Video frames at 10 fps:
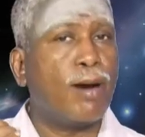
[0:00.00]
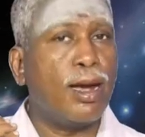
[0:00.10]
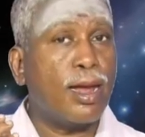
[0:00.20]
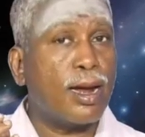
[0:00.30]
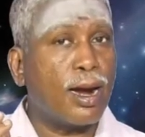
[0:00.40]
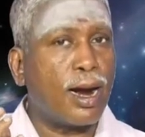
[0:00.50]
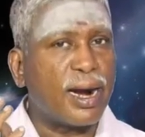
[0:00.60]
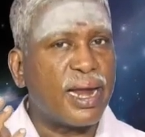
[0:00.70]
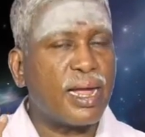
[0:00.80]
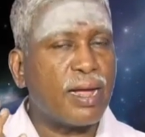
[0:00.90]
வழிகள்
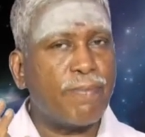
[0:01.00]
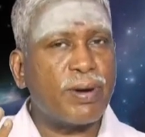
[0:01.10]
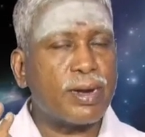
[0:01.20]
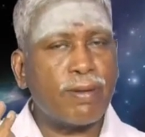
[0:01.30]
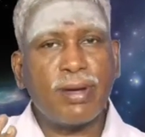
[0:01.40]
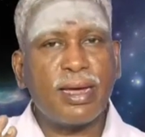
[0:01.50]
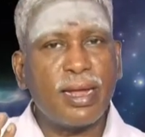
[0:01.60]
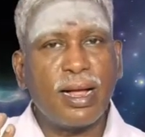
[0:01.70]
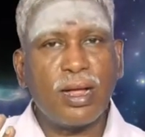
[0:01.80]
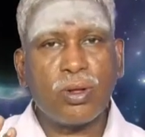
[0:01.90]
அடைக்கப்பட்ட
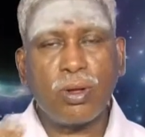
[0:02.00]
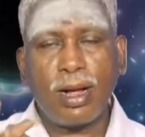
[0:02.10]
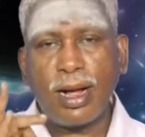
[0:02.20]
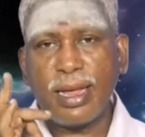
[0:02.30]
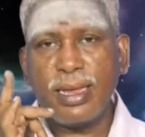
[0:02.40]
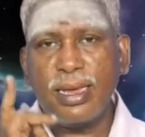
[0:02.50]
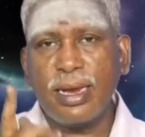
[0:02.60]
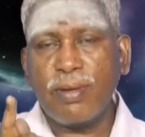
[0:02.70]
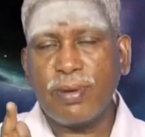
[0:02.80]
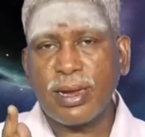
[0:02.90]
மாதிரி ஆகும்
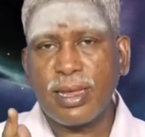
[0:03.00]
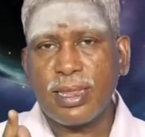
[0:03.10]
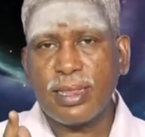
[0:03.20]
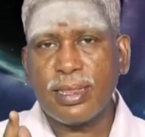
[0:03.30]
ஐக்ரீவரை